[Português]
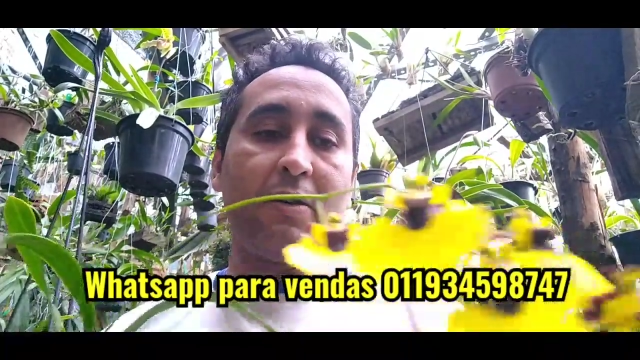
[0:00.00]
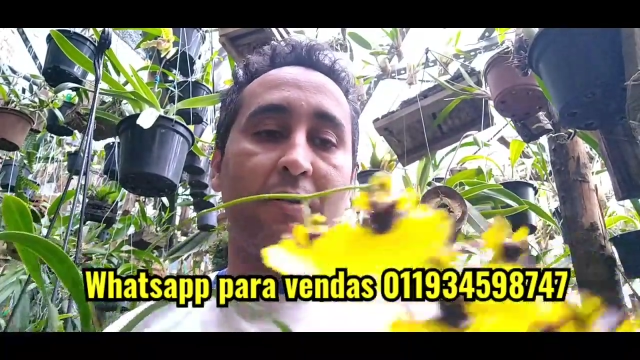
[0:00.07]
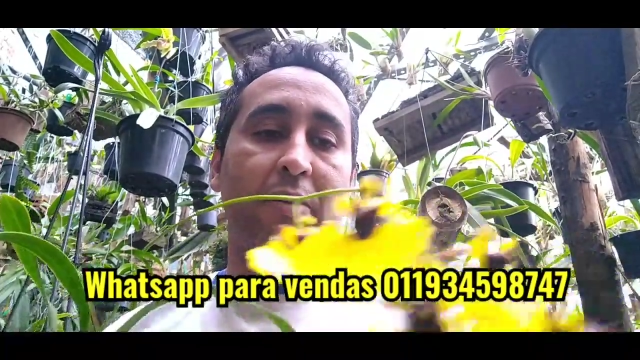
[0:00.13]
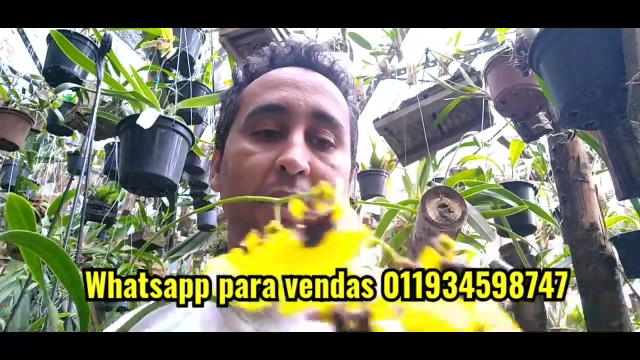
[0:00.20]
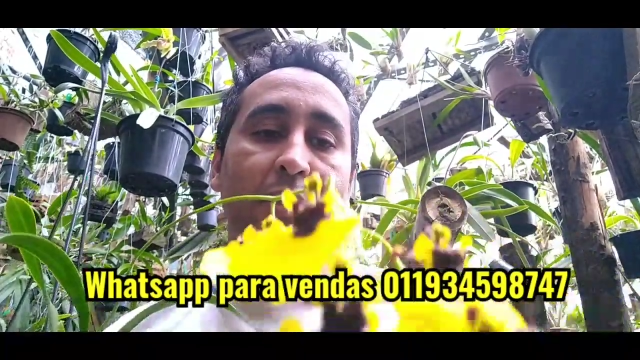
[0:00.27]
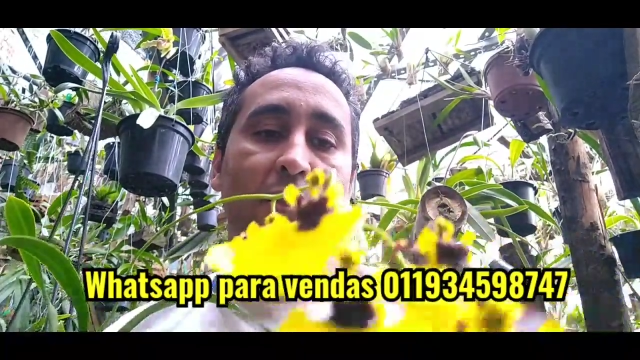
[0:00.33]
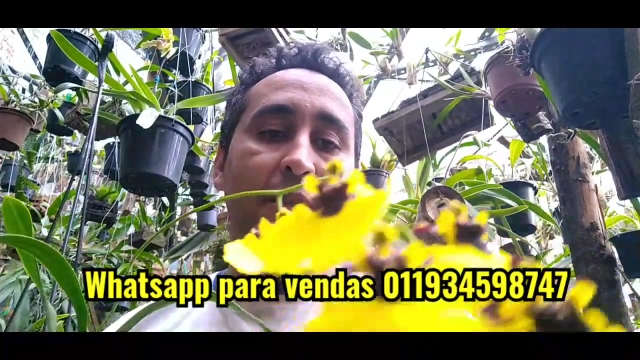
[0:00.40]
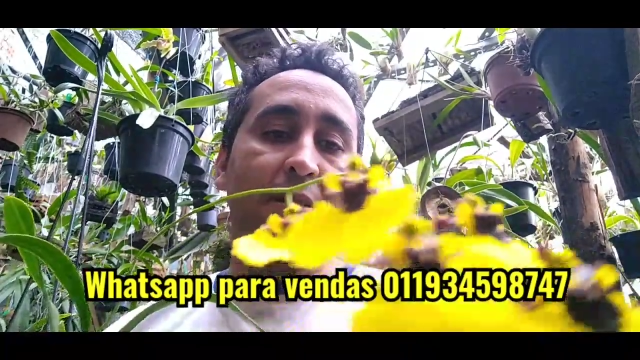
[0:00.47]
a
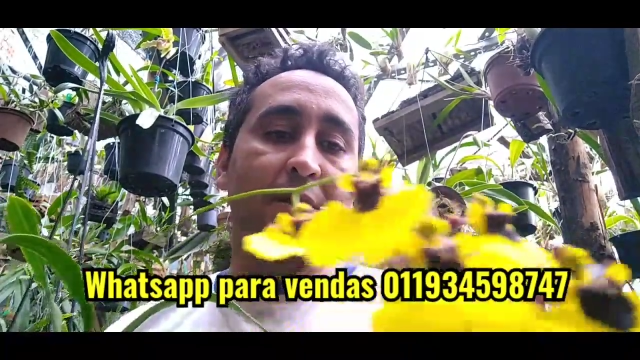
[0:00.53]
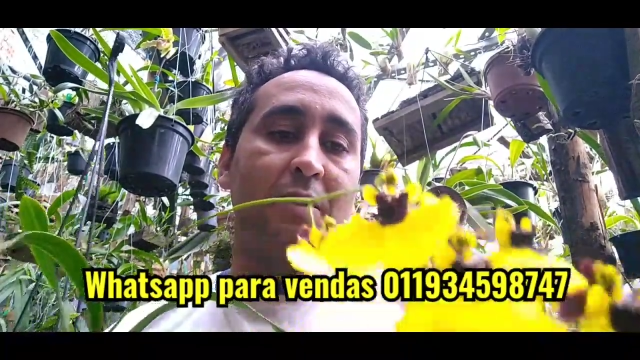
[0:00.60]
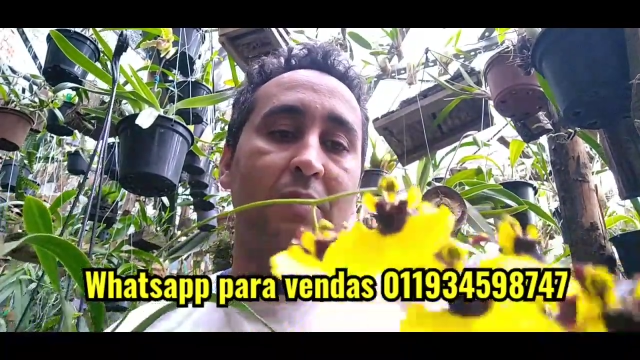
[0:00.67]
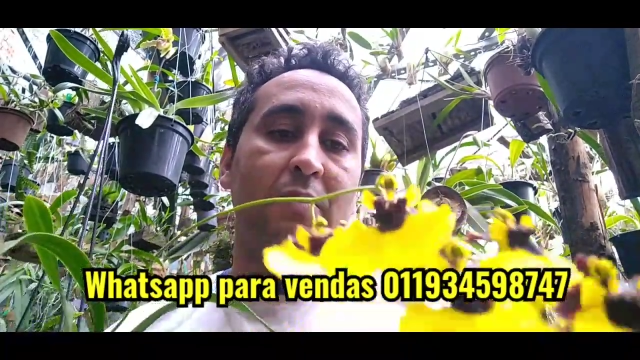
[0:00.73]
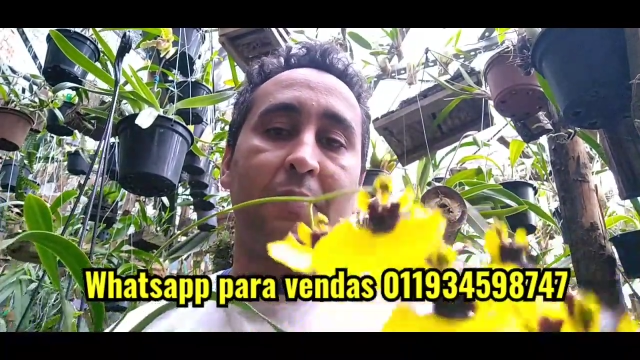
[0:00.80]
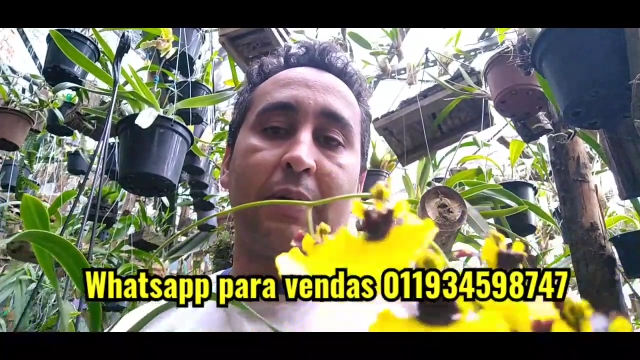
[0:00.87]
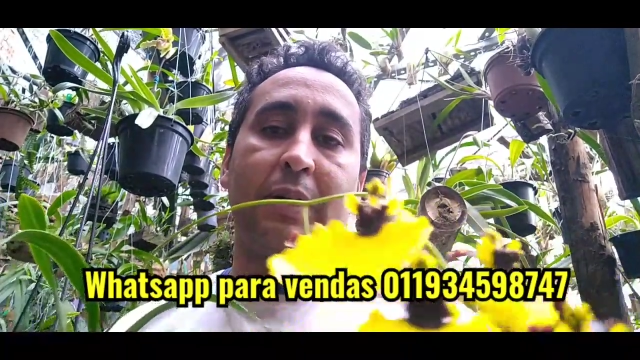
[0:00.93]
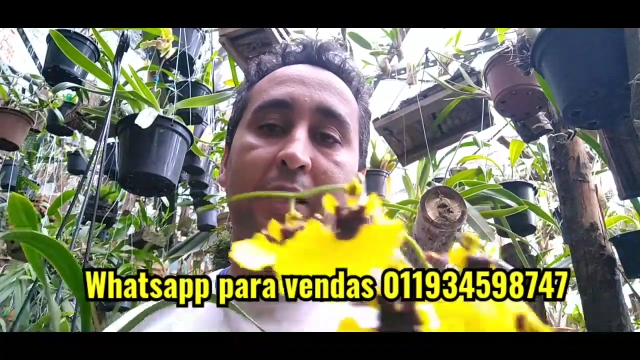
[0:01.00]

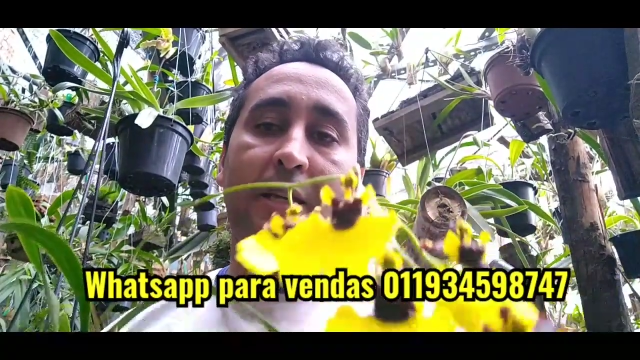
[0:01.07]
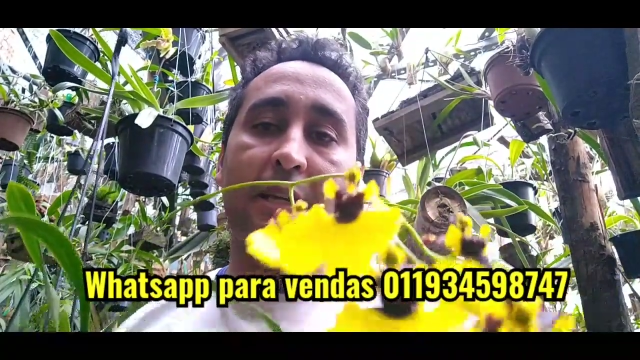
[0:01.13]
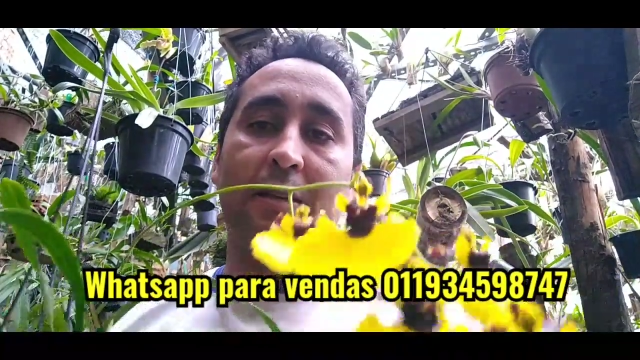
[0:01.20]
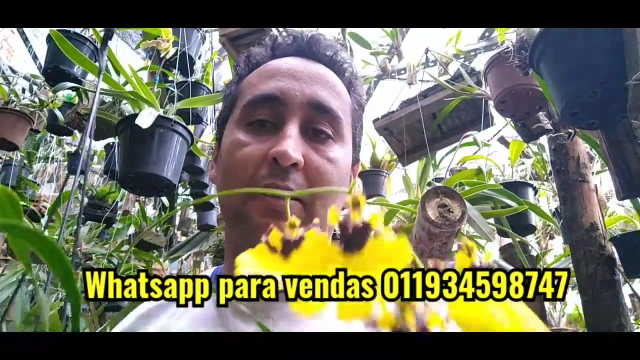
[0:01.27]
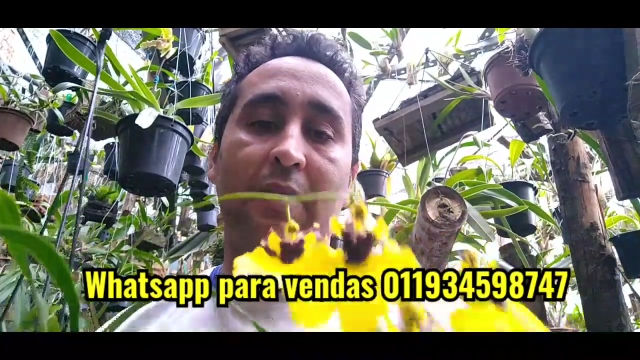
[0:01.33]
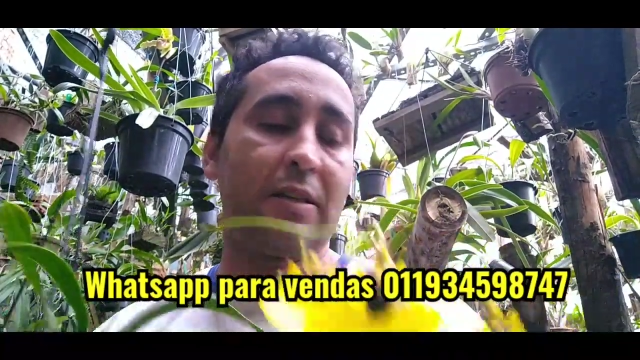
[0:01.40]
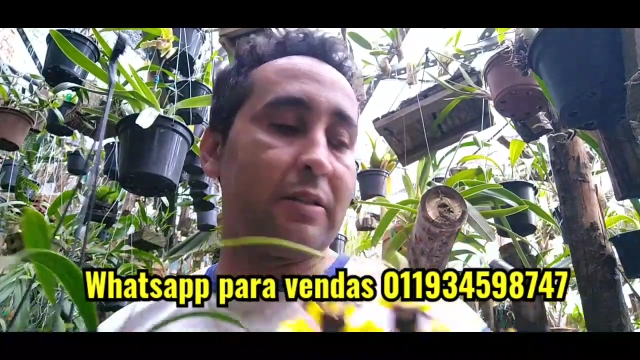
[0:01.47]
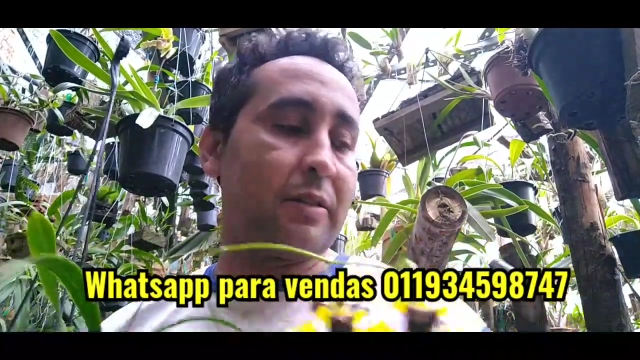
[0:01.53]
orientação para
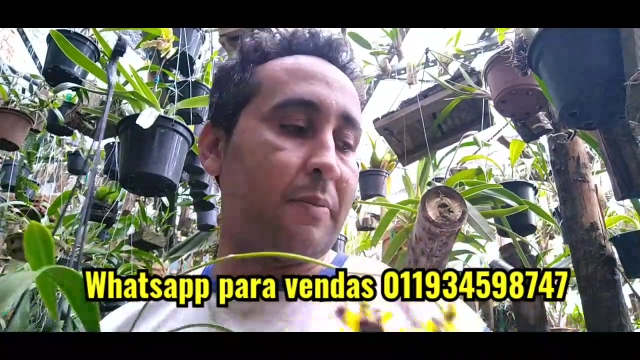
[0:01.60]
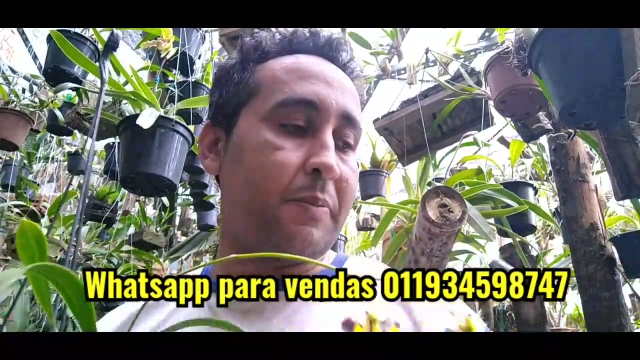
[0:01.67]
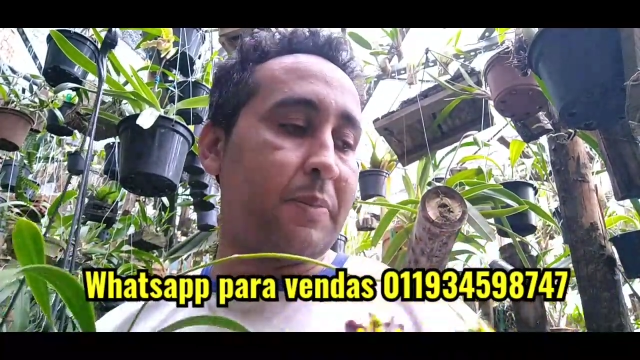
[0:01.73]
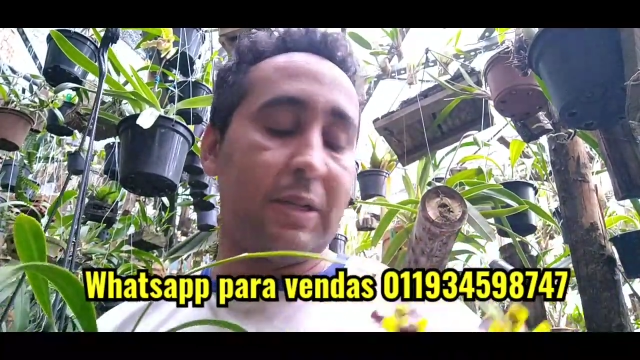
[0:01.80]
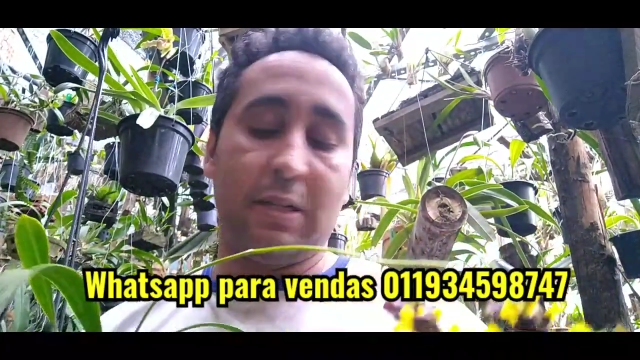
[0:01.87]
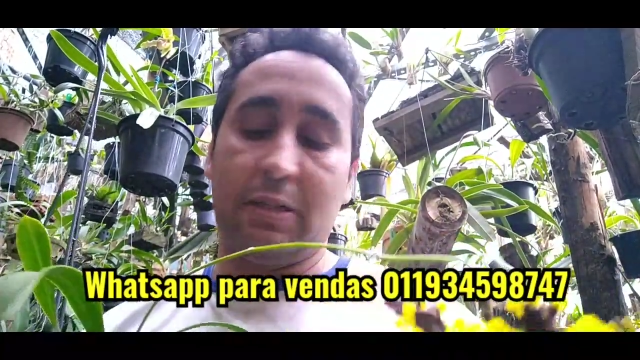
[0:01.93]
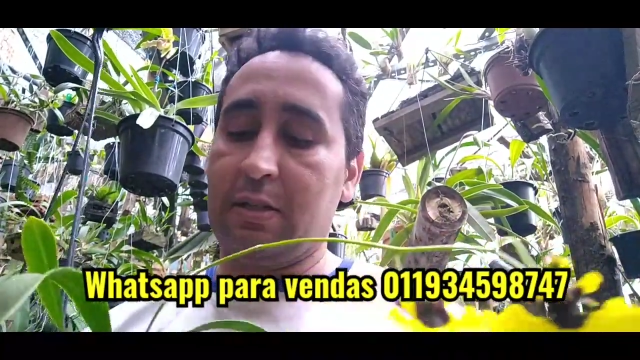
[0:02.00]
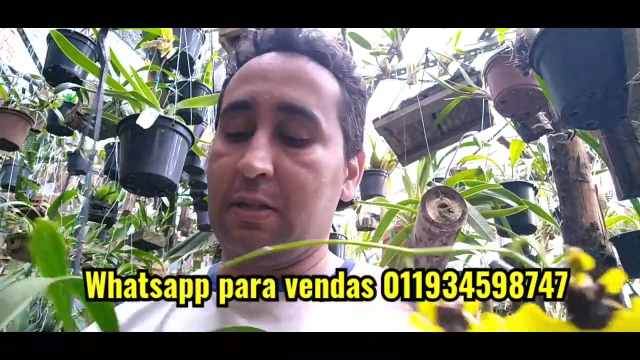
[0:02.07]
quem tem essa
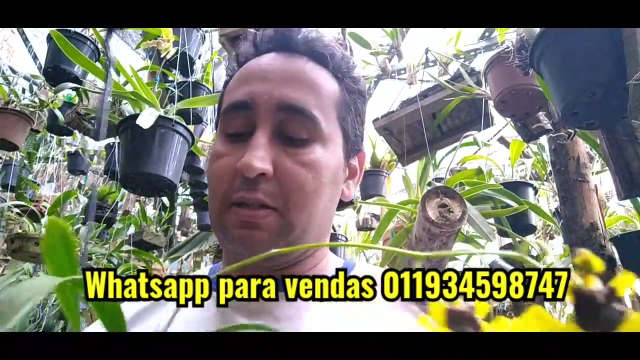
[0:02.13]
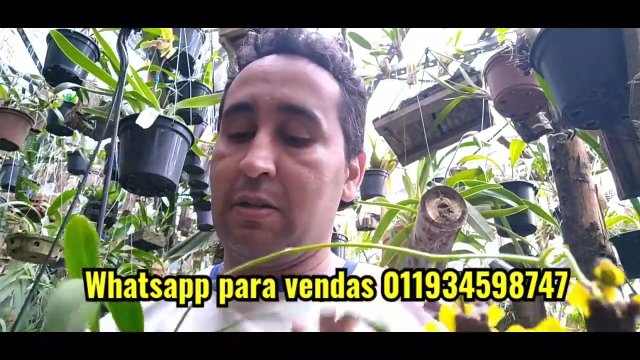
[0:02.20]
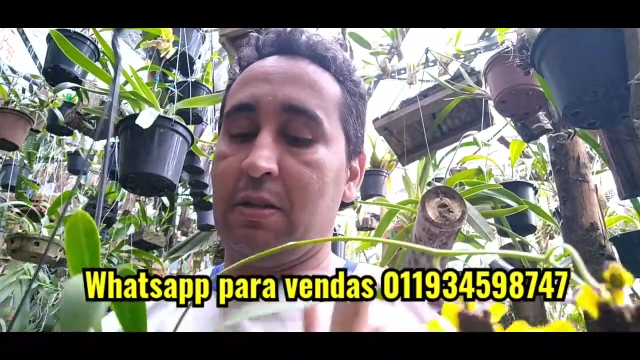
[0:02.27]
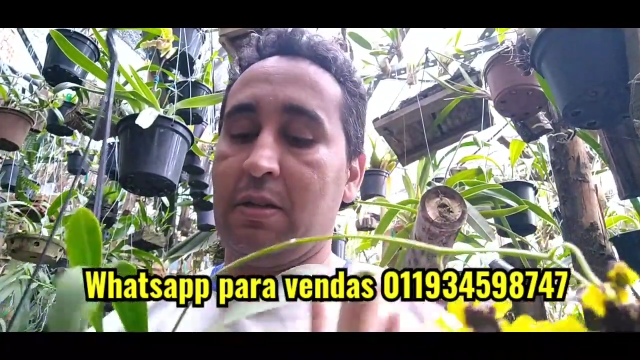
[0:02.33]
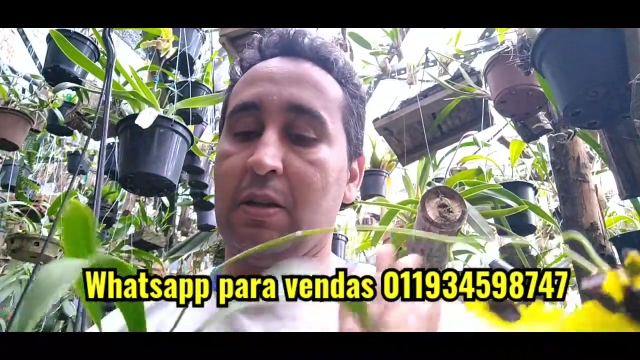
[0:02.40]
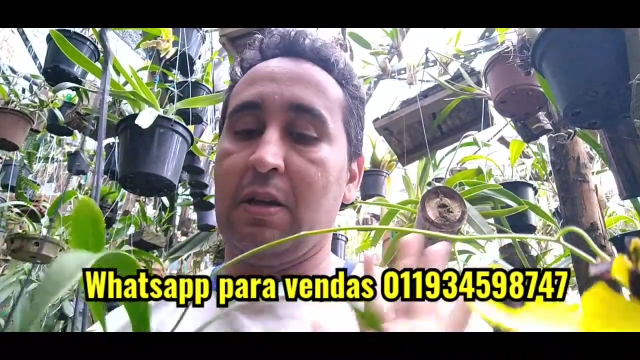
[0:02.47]
planta,